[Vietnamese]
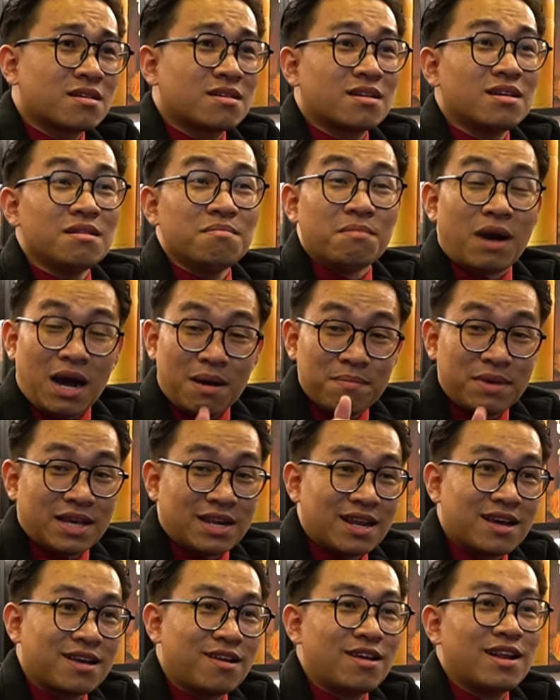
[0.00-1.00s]
cứ mở miệng
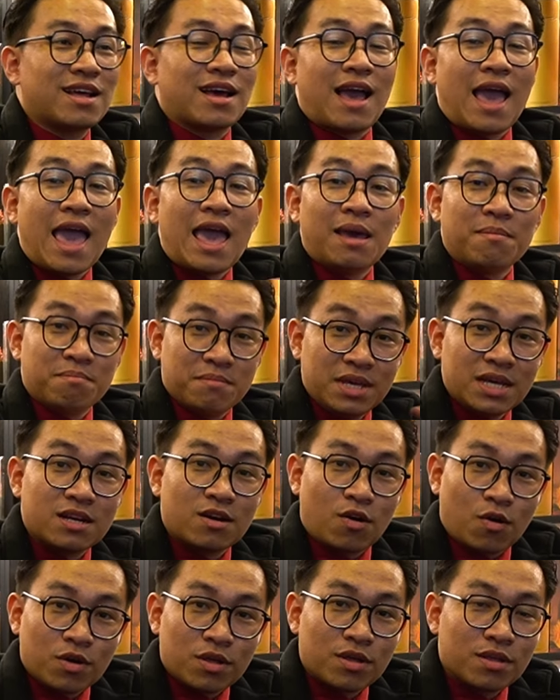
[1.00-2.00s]
ra cái đó là em biết
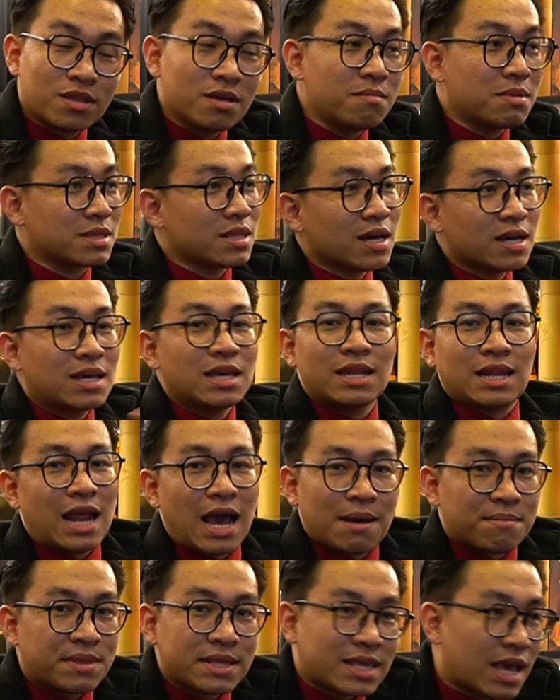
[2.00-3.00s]
rồi, nhưng mà tới khi
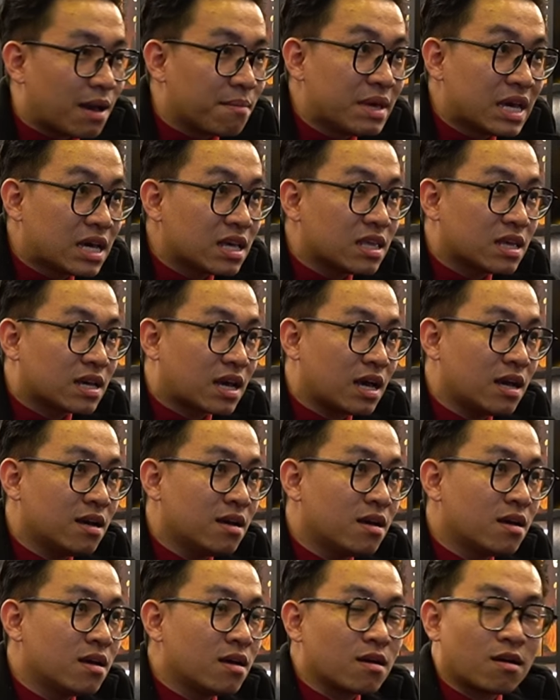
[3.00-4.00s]
làm thì chả biết cái gì cả.
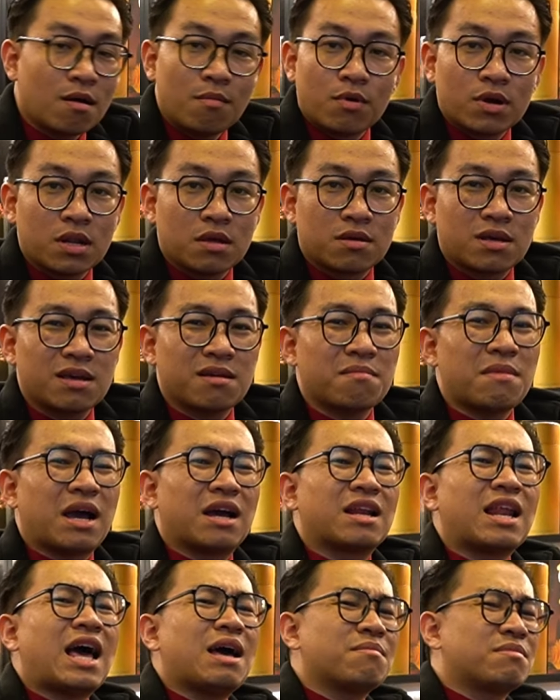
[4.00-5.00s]
Có một cái điều các
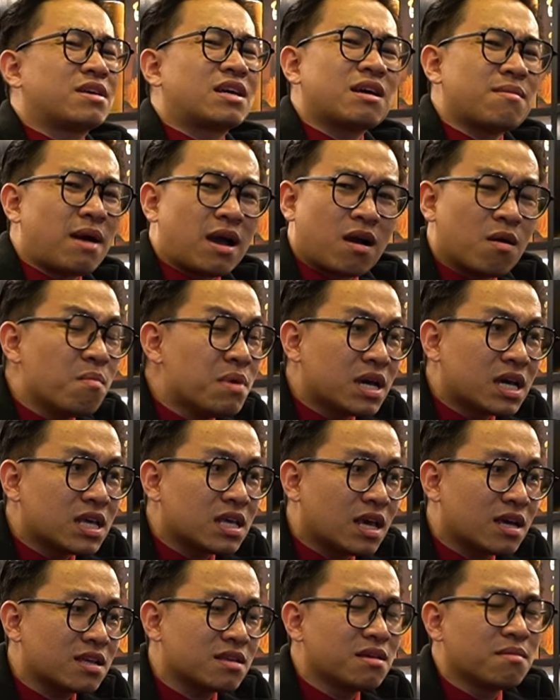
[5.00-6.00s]
bạn làm thì các bạn không biết cái
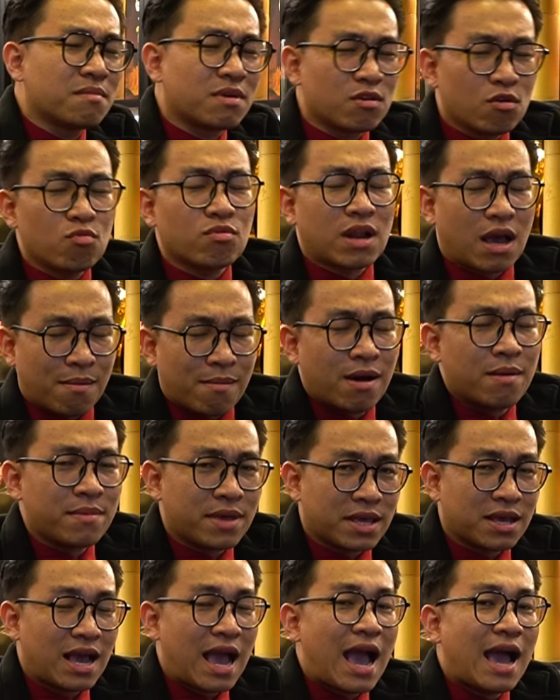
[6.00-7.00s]
gì hết, nhưng mà lúc nào mở
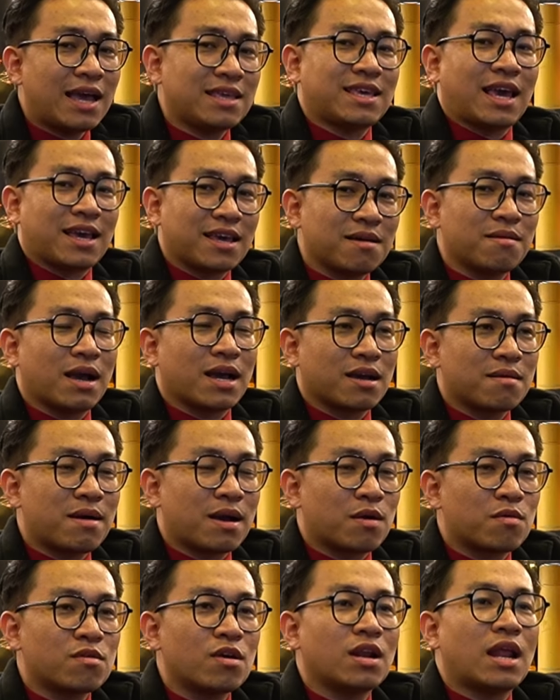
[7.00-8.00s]
miệng ai dạy các
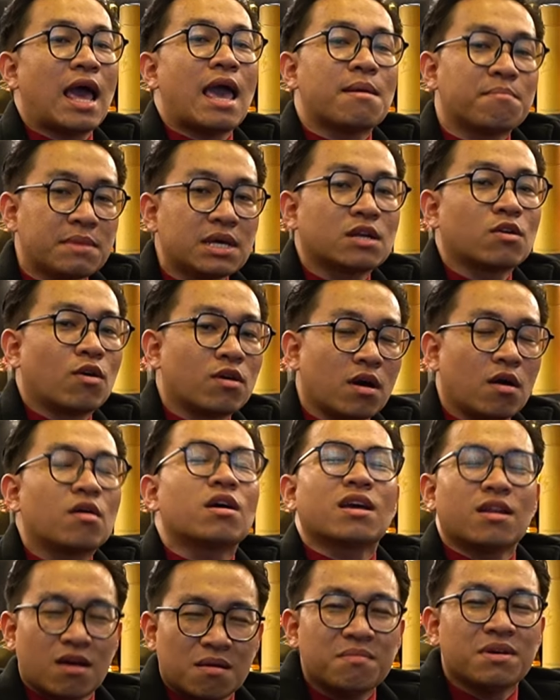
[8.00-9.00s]
bạn cũng nói là em biết rồi,
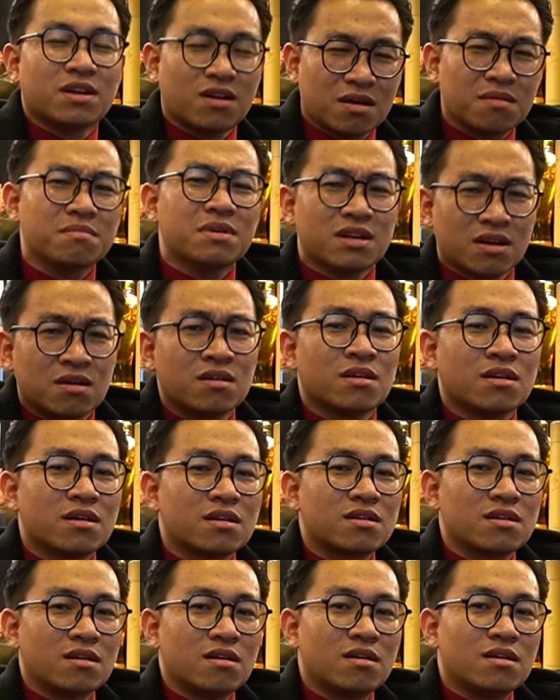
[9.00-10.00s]
cái đó em biết rồi, được
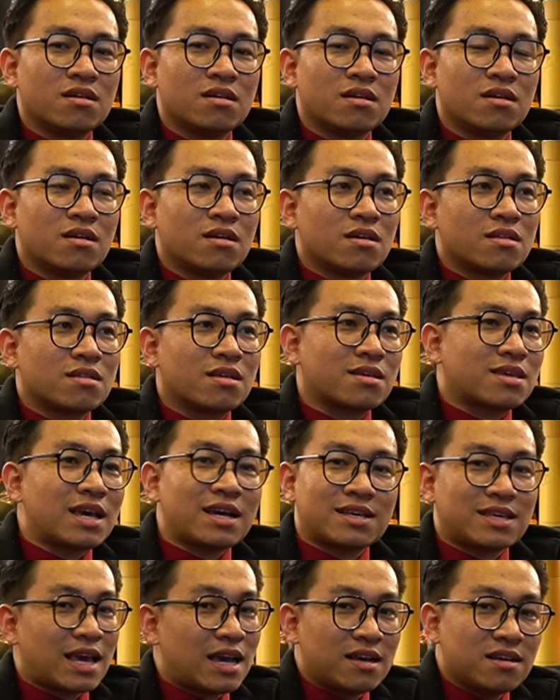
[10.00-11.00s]
rồi. Thì
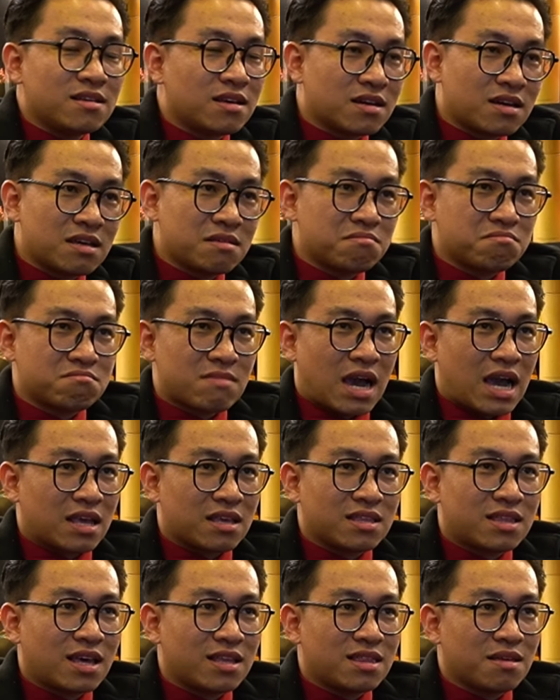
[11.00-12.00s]
chắc chắn những cái bạn
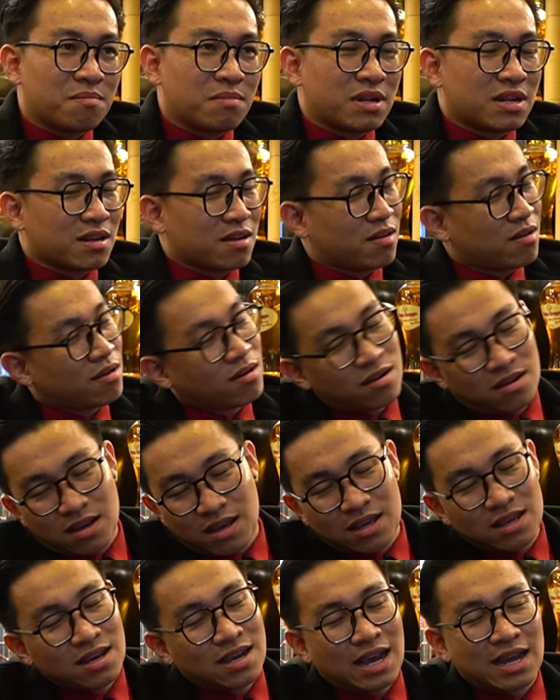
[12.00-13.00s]
như thế thì mình
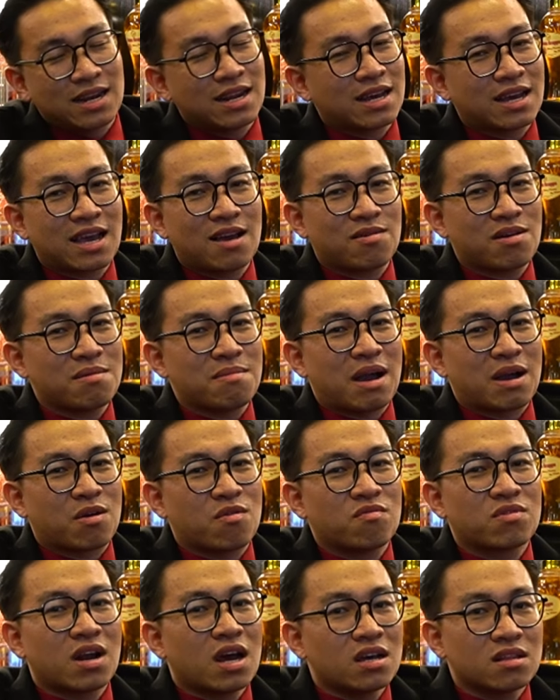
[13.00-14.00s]
nghĩ là khả năng cao các bạn
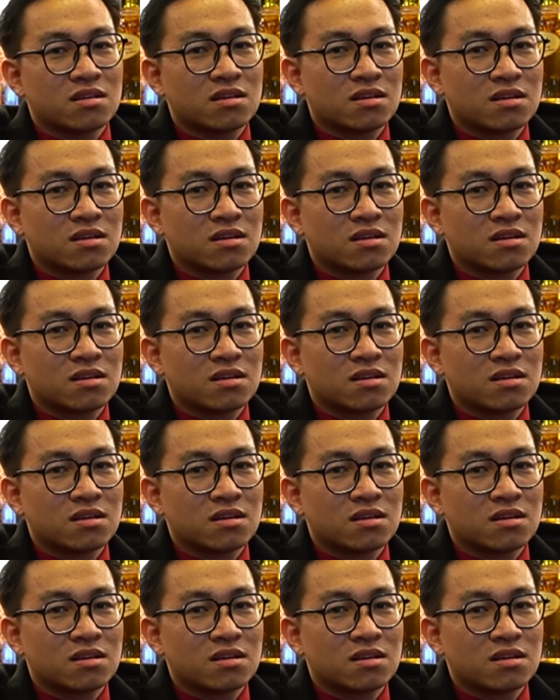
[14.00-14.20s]
cũng rớt,